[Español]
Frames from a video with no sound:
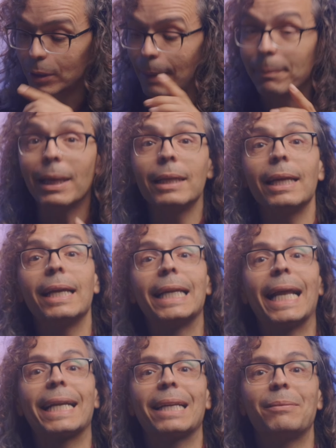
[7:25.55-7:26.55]
También en
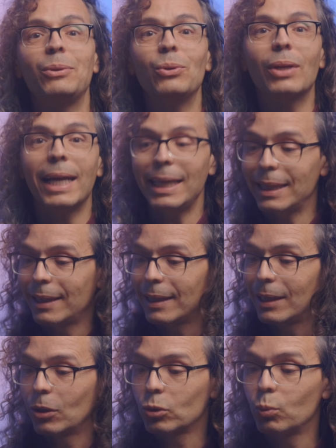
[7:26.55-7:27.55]
la review que hice
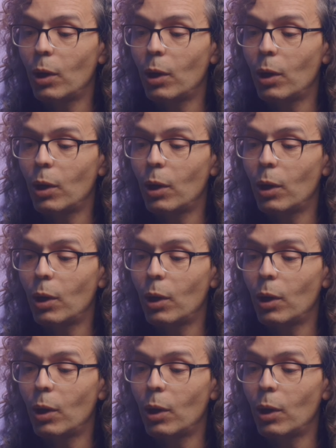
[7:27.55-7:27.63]
de los